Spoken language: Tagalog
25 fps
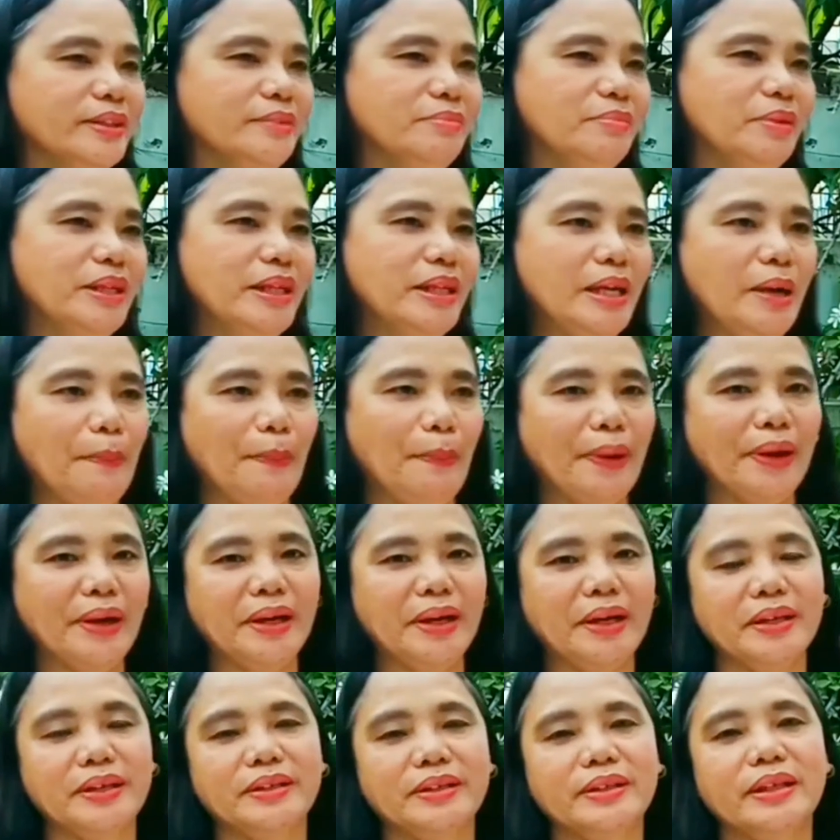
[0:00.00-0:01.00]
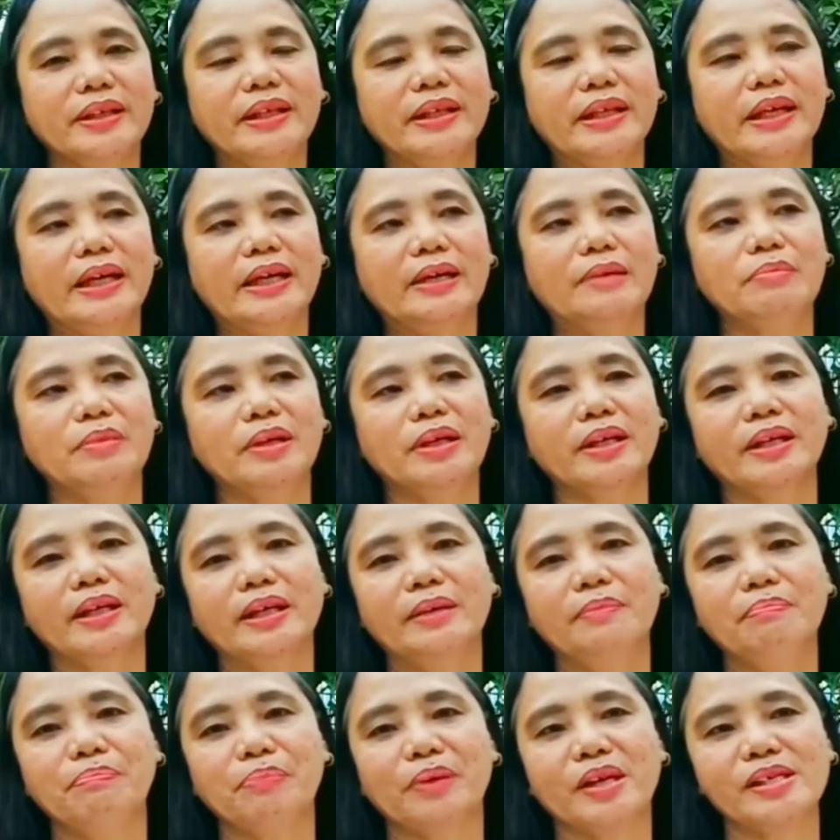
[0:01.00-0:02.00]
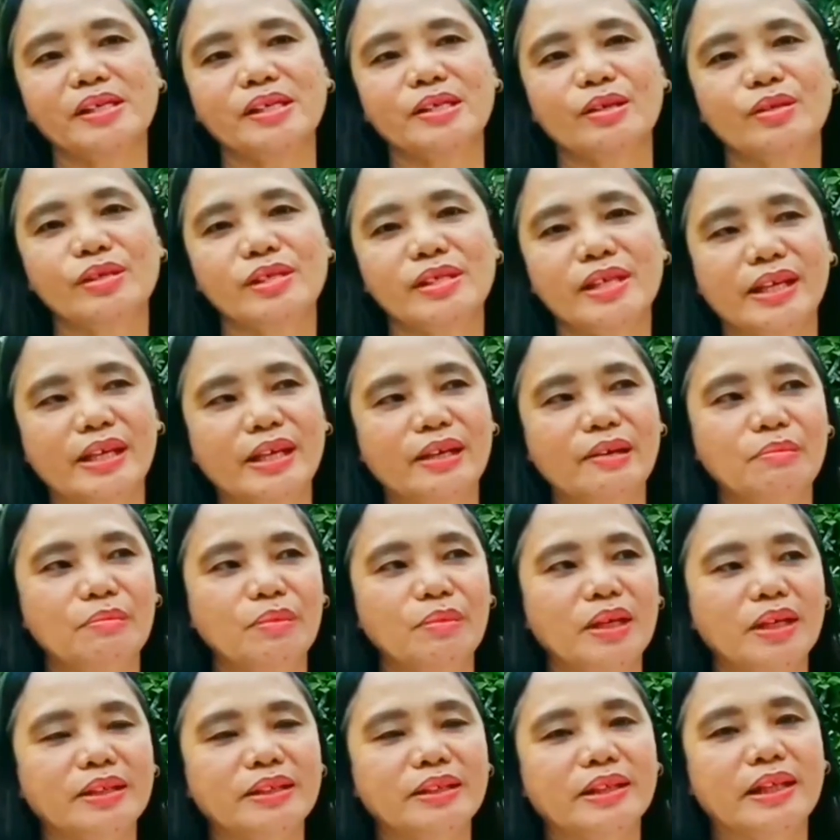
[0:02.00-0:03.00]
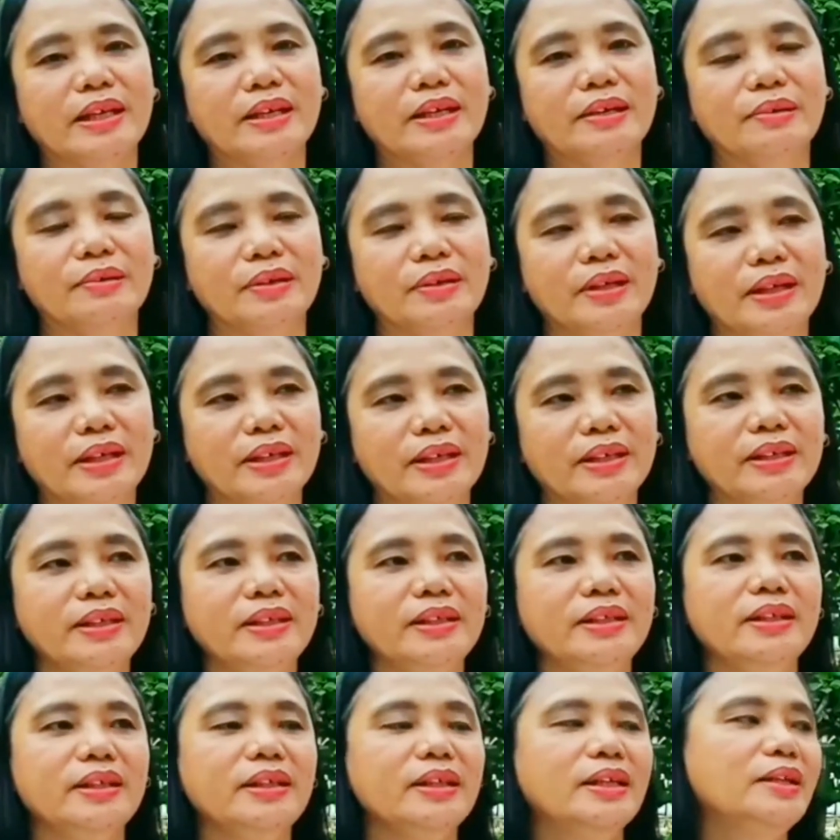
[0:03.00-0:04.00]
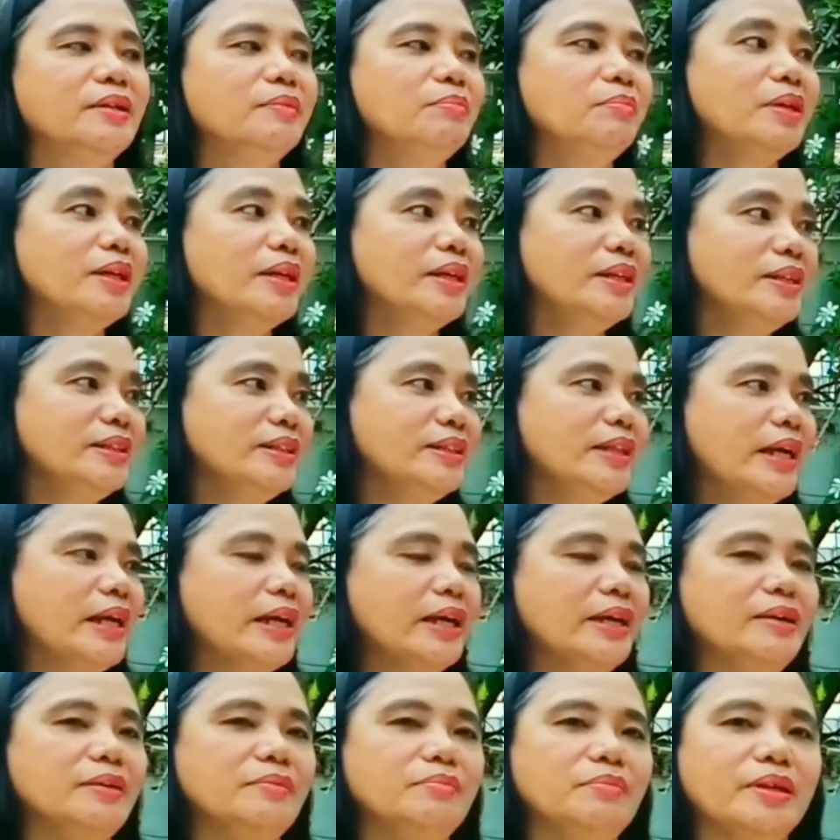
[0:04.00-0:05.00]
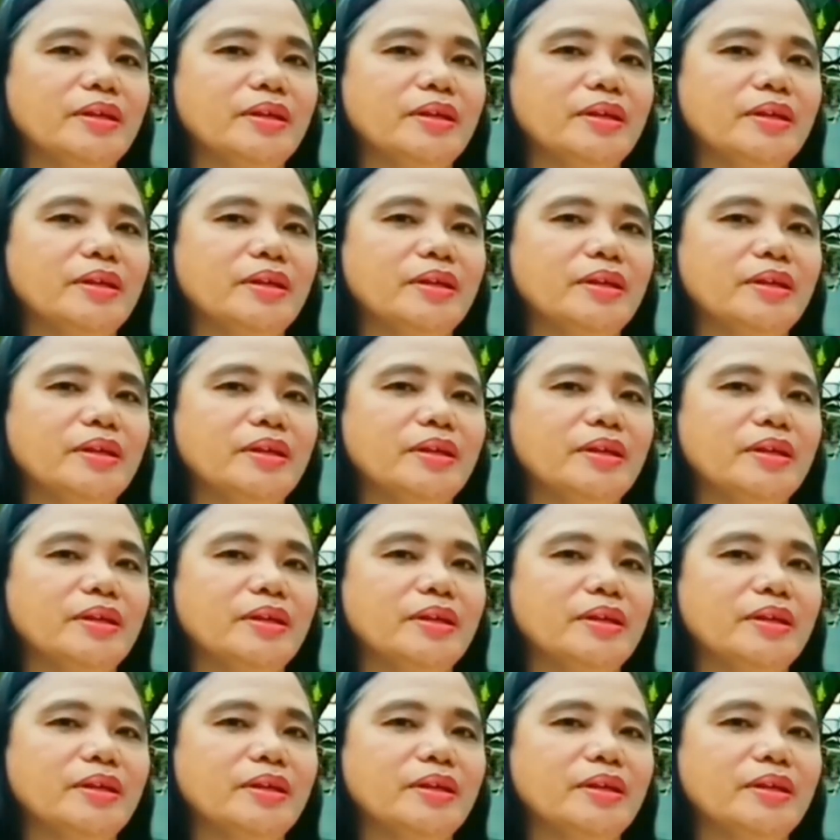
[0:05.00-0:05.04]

Diba, napakaganda na ang maging impression sa ng mga tao ay maganda,